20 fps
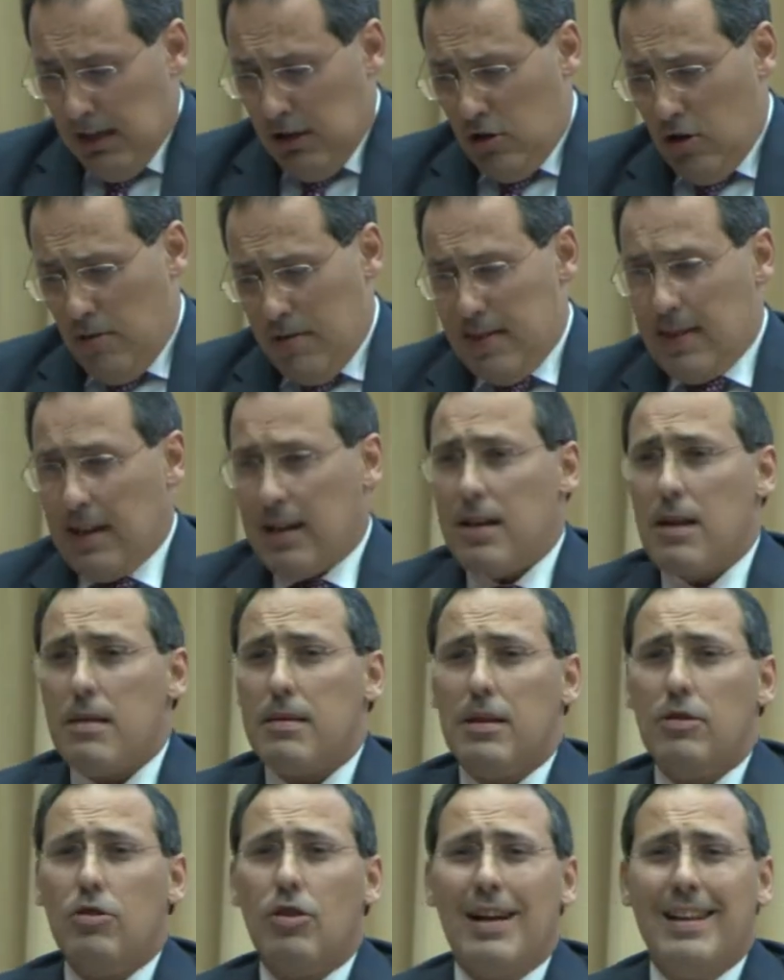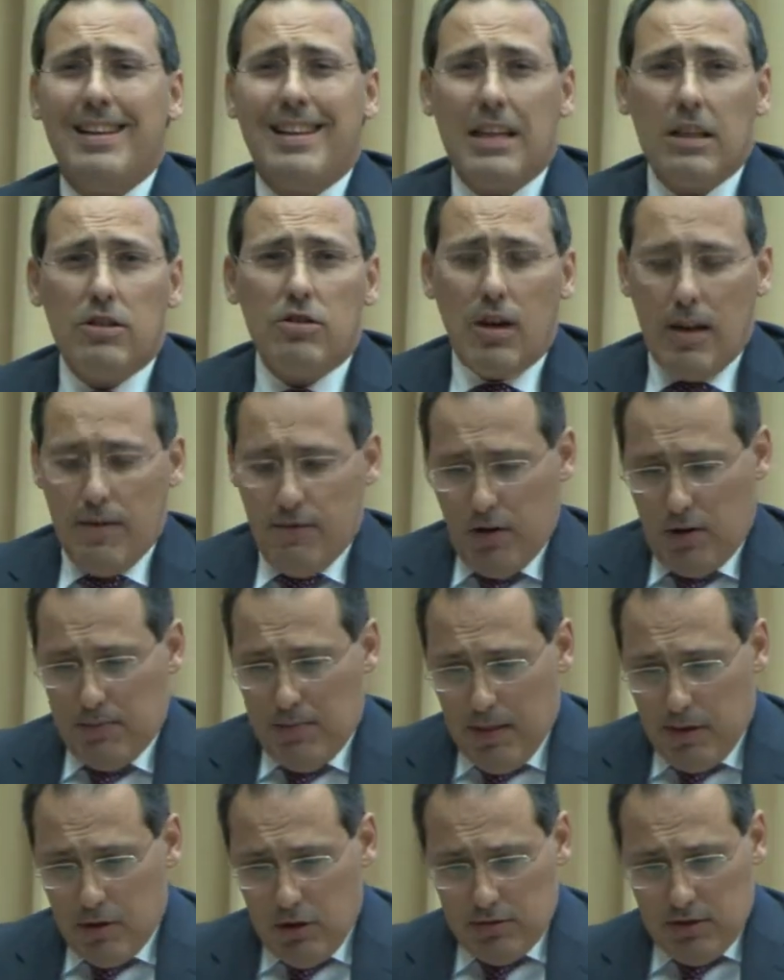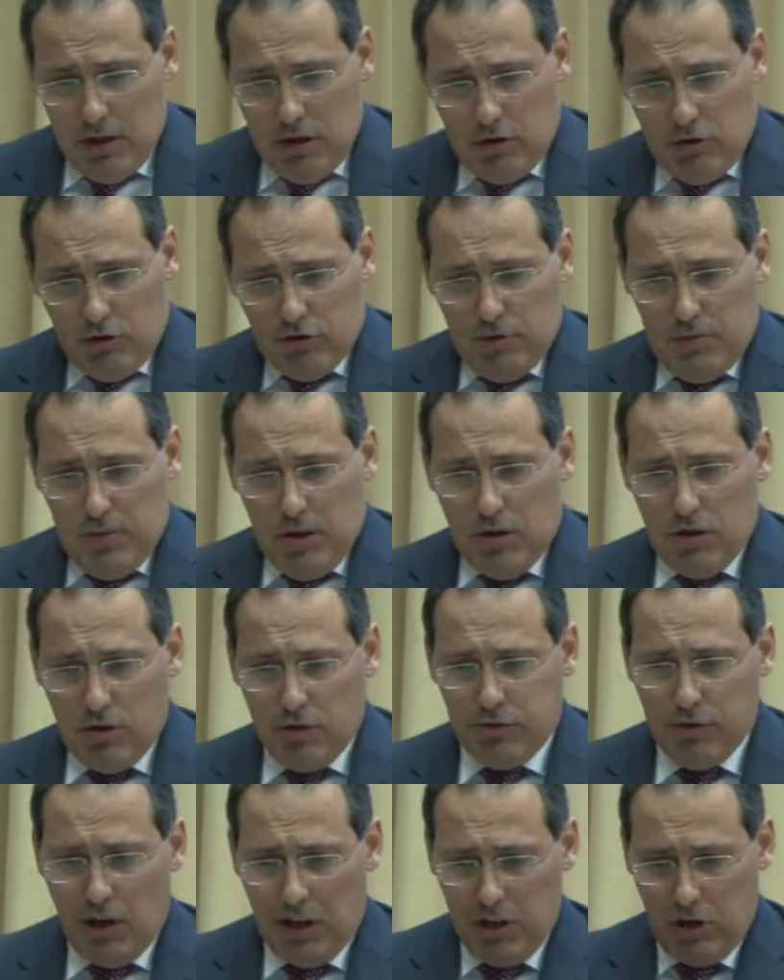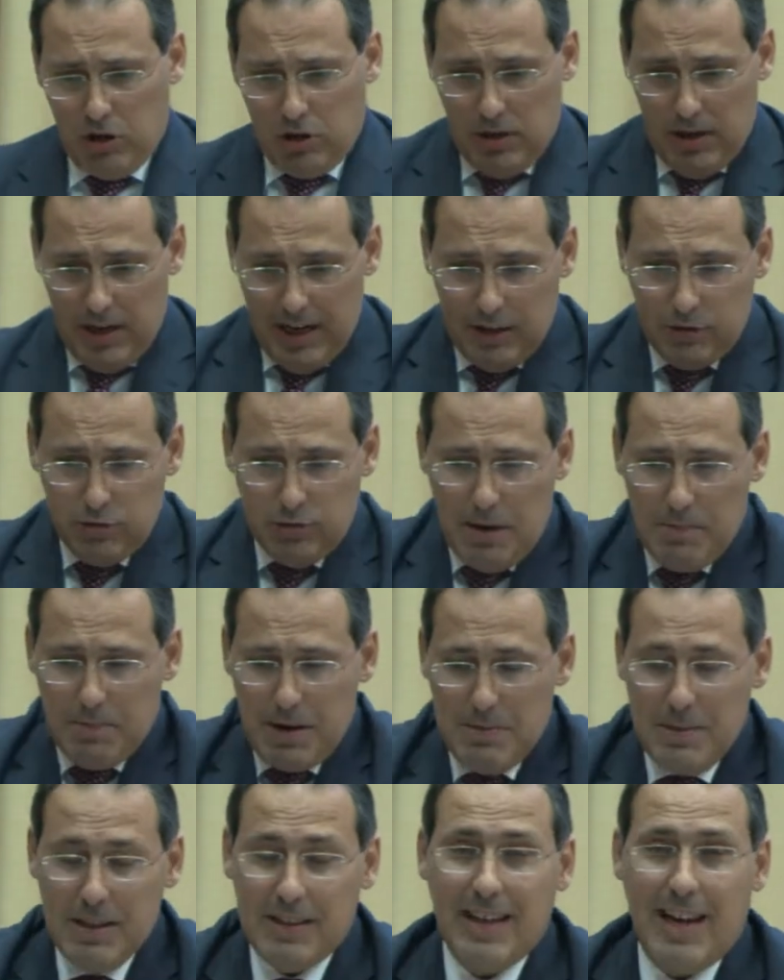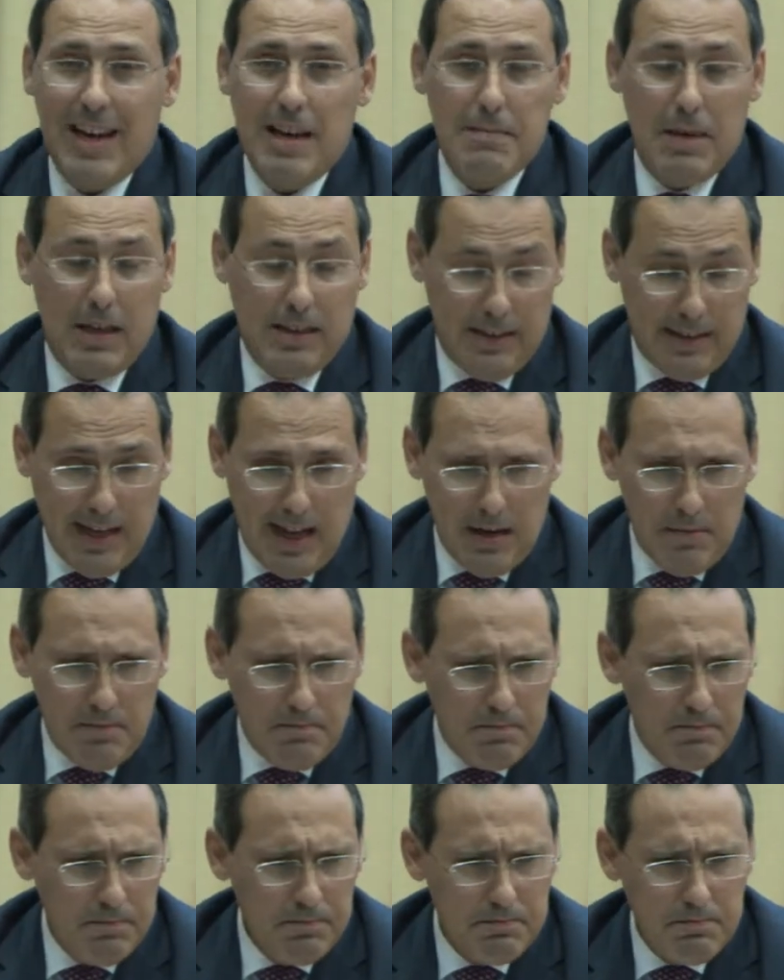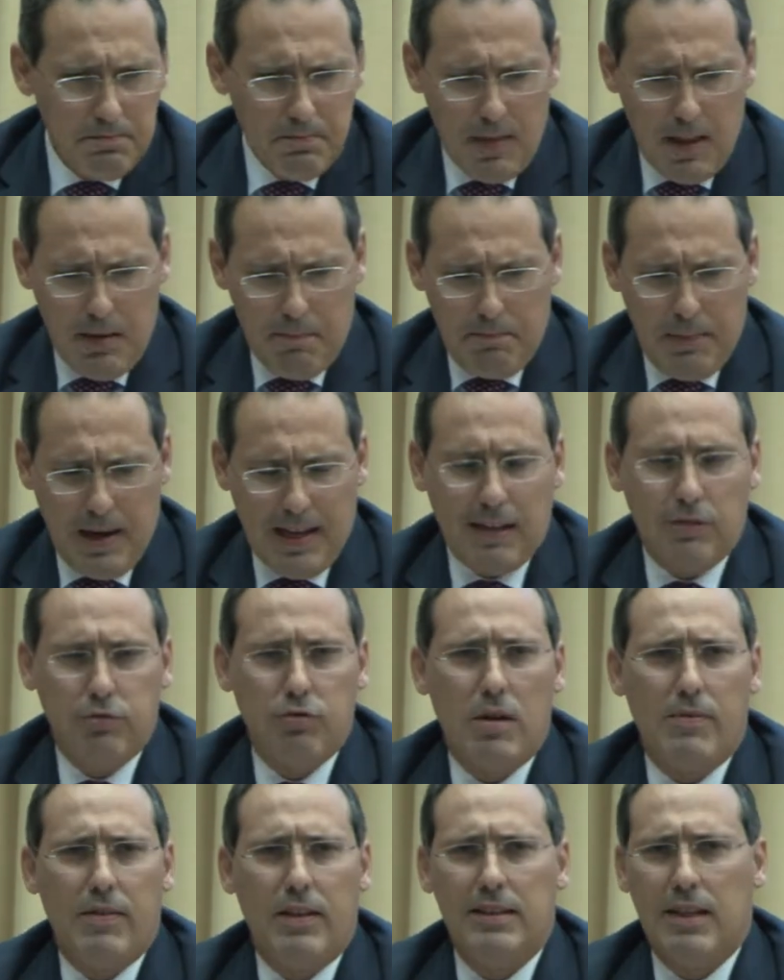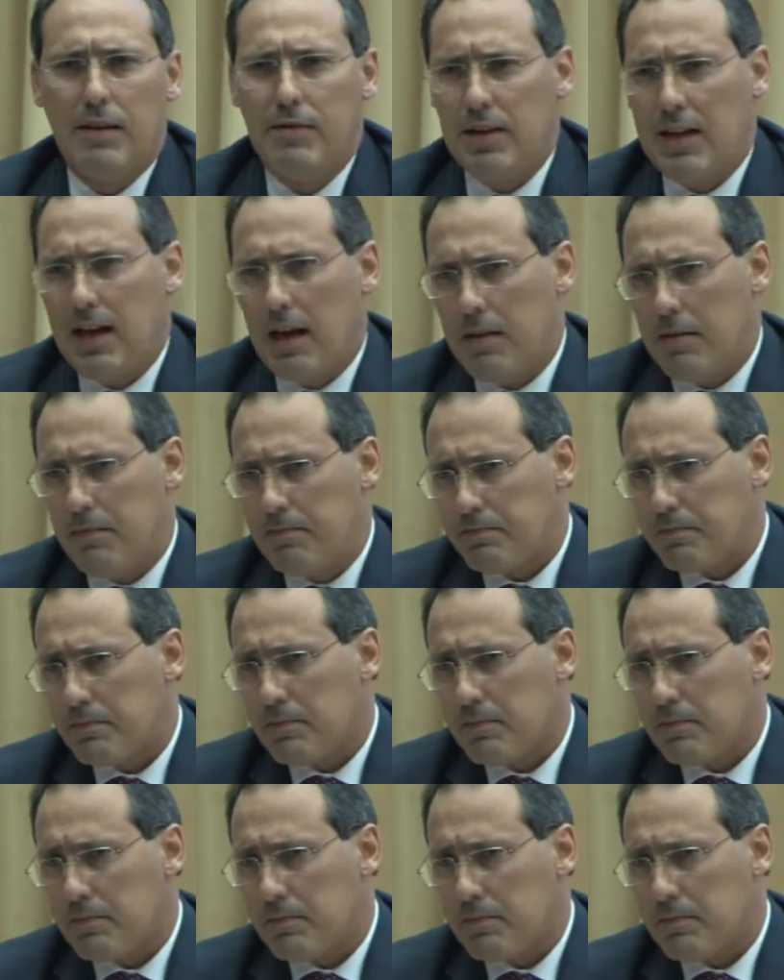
...comenzaría diciendo que el derecho a la información de los consumidores y usuarios es una premisa elemental para su defensa eficaz.